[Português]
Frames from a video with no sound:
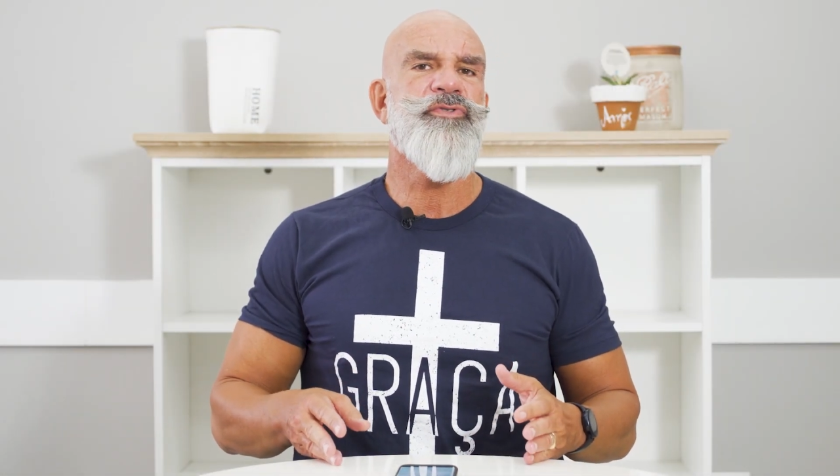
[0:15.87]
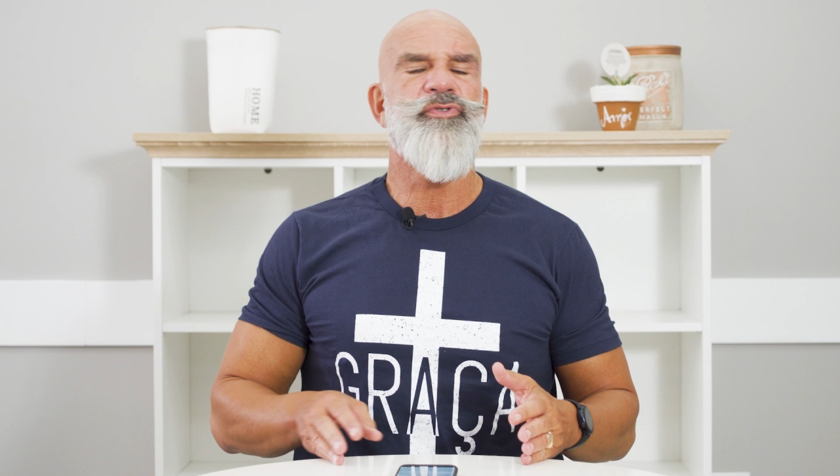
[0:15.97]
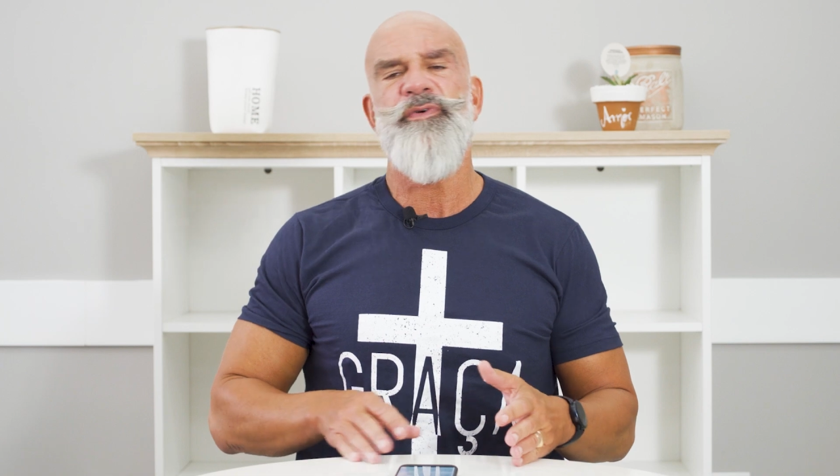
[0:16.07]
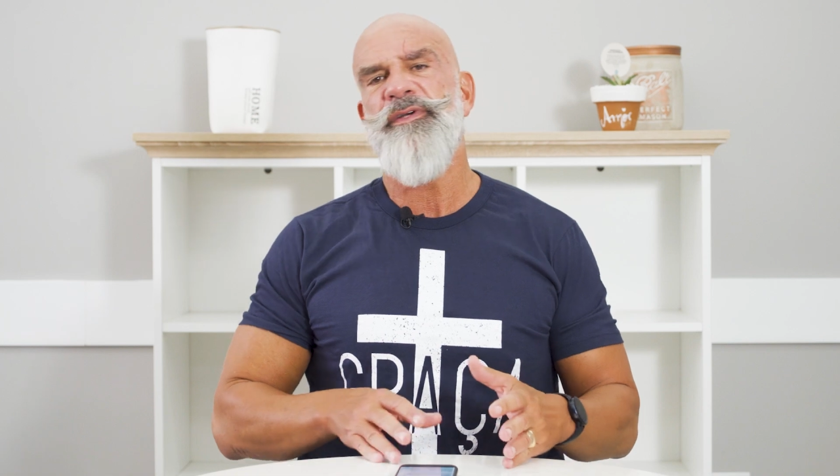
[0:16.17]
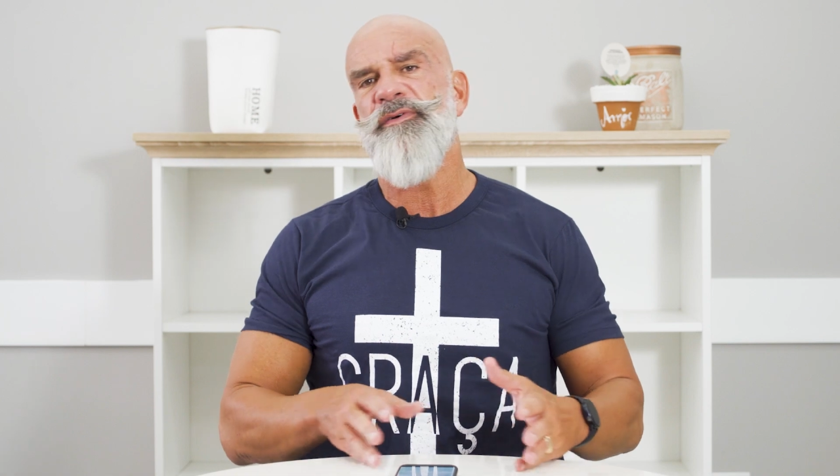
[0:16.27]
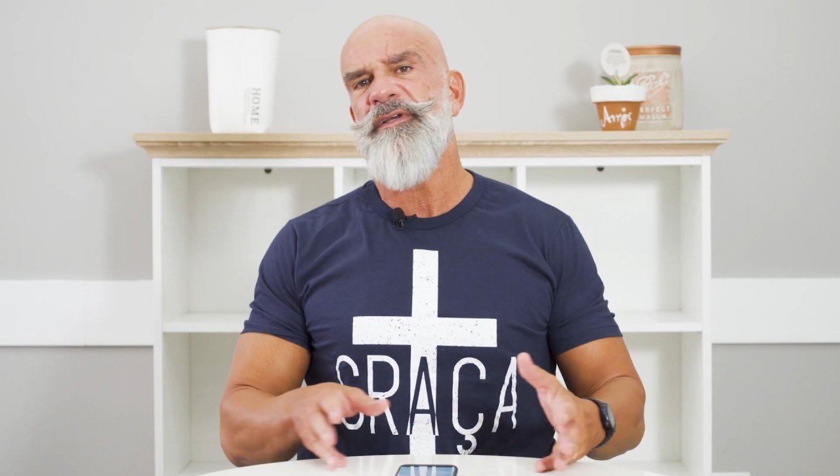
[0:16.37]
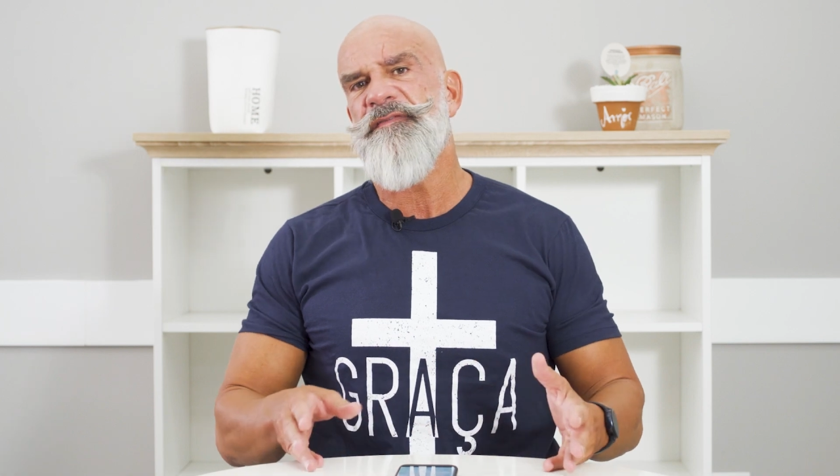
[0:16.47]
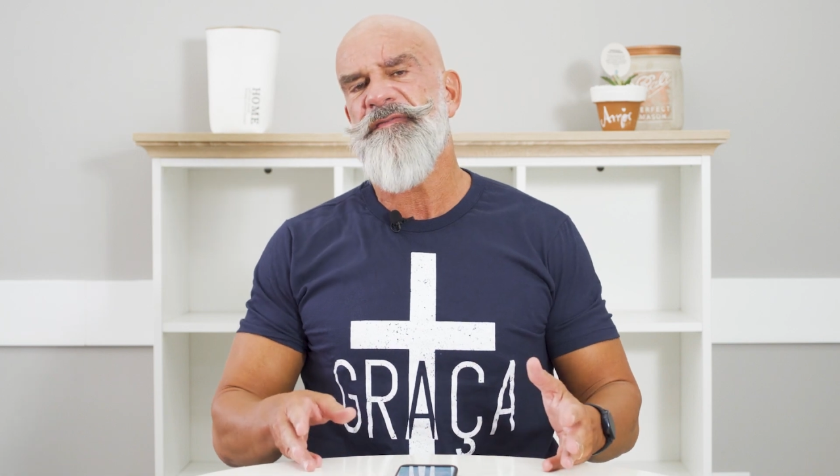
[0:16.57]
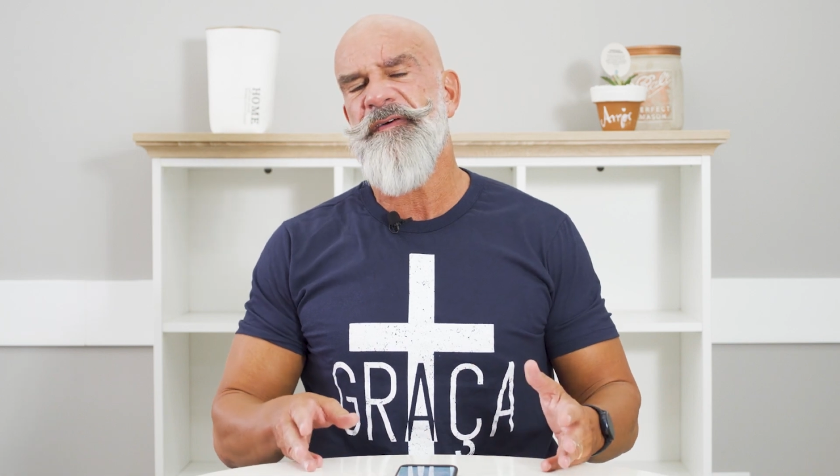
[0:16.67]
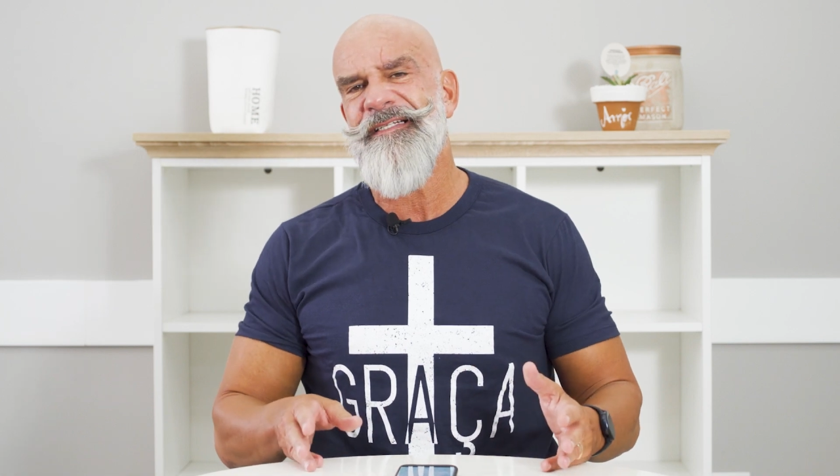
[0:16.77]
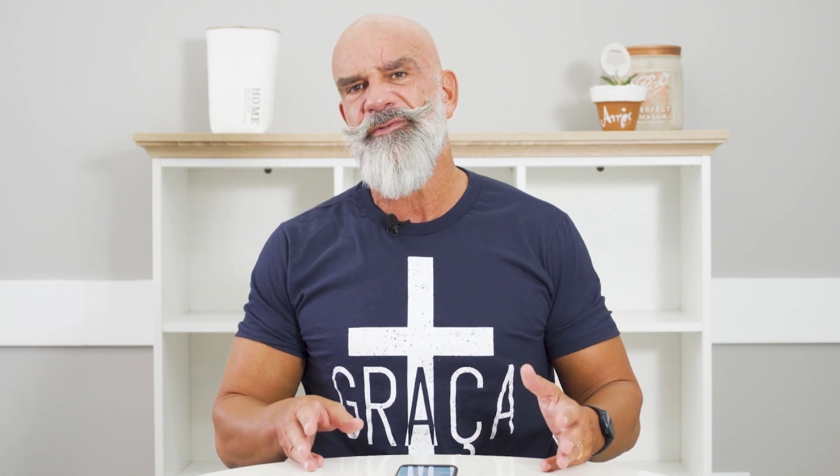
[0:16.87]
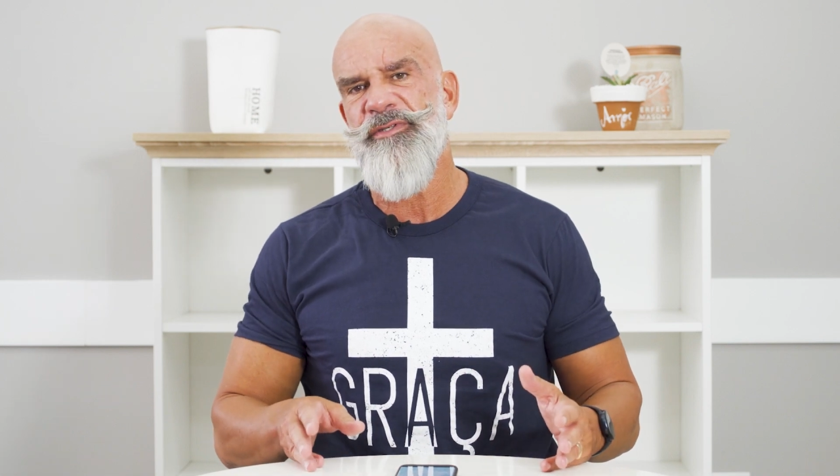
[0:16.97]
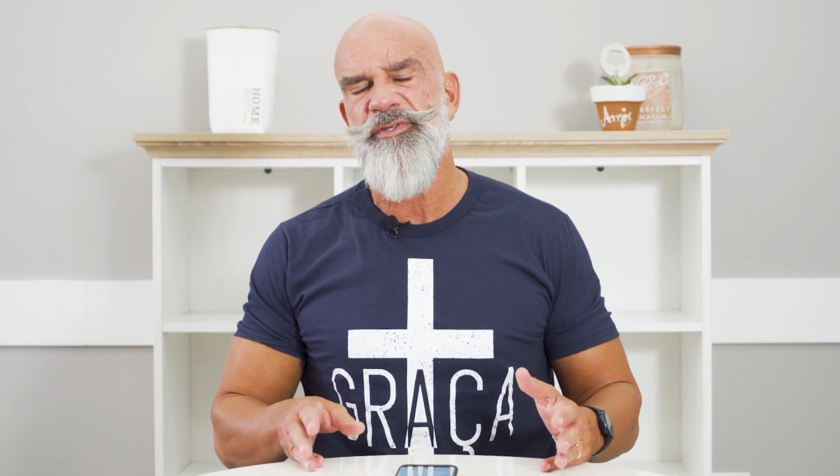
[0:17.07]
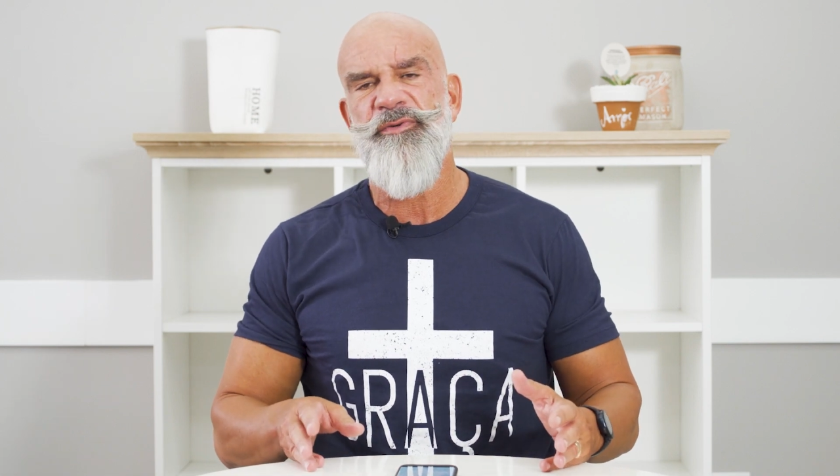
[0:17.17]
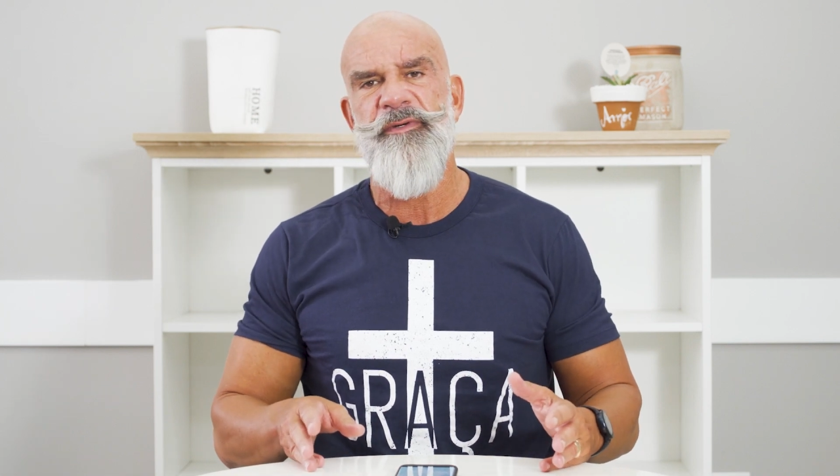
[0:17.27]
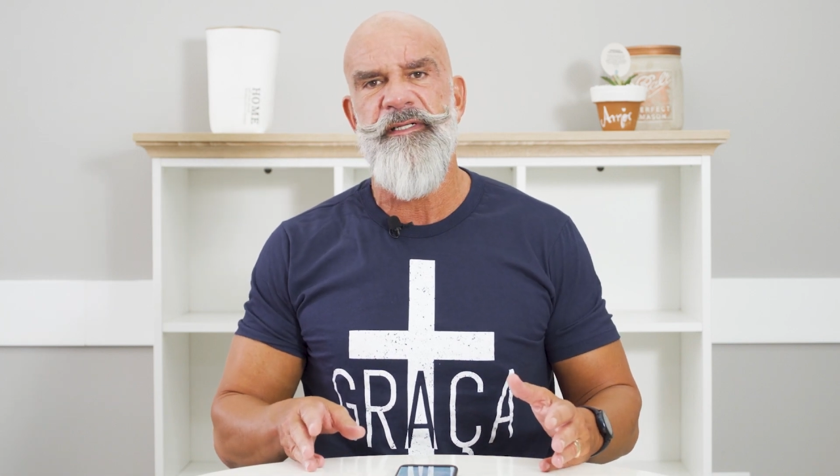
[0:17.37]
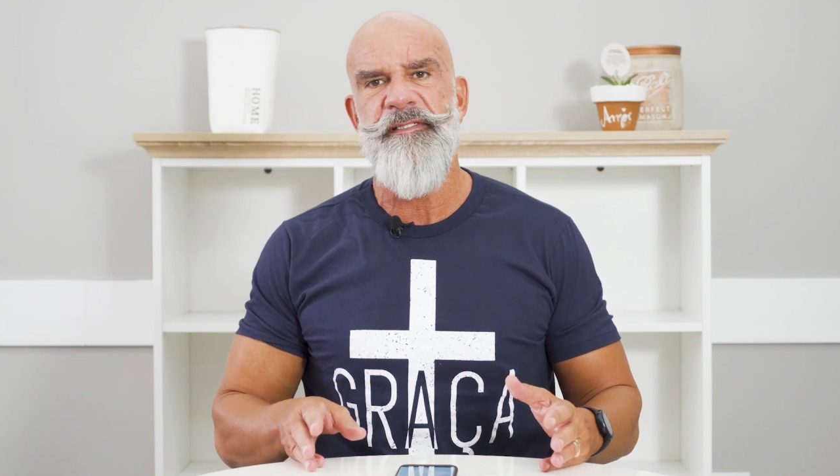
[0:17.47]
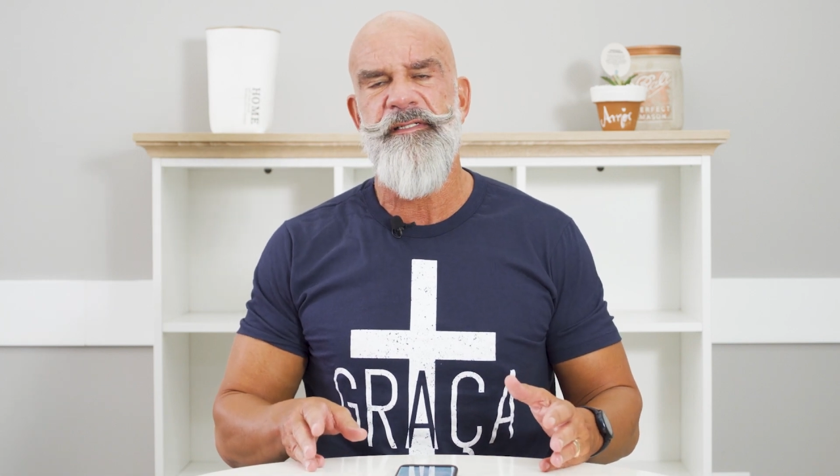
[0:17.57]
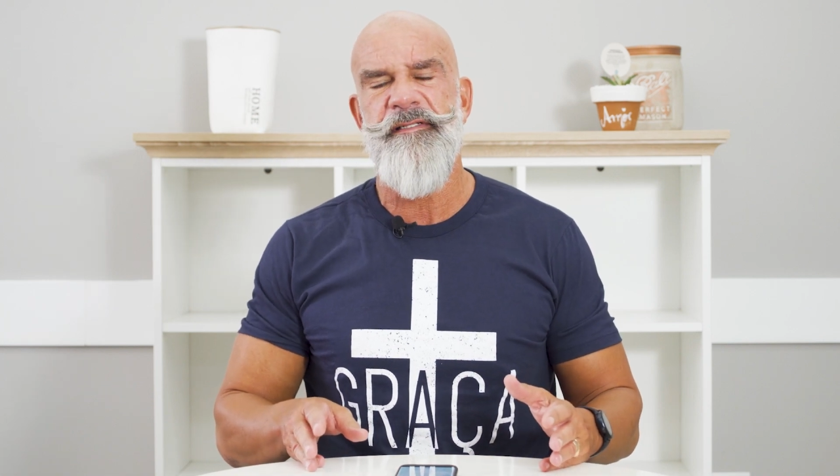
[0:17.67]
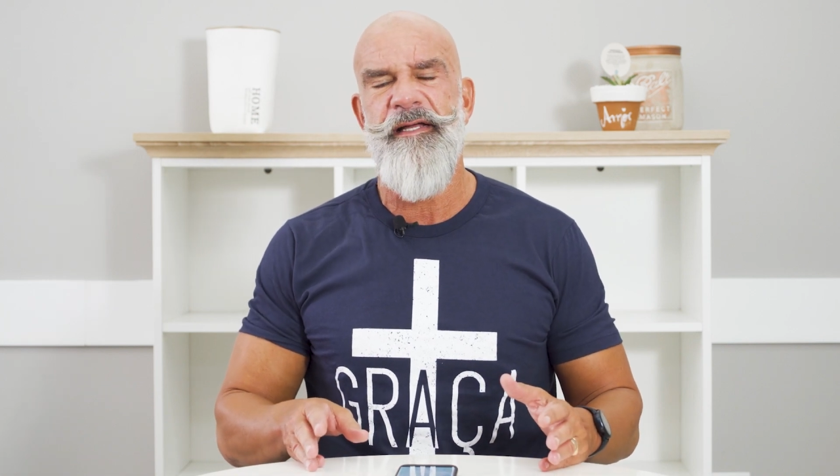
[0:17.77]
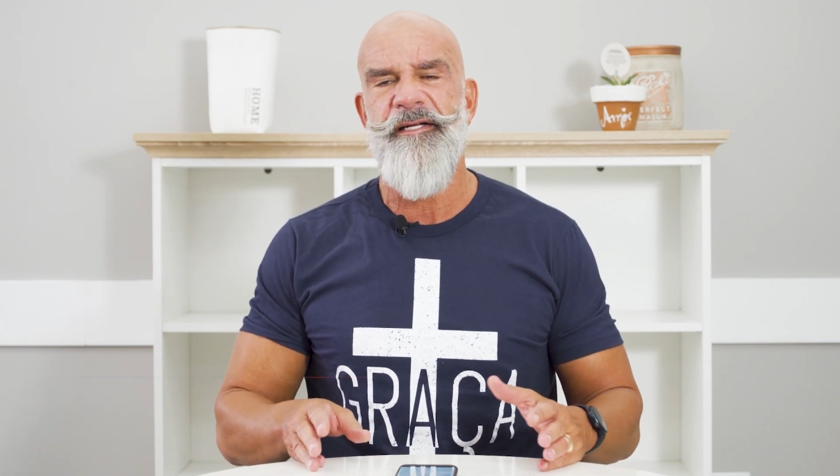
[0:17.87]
sou eu que faço as coisas? Né?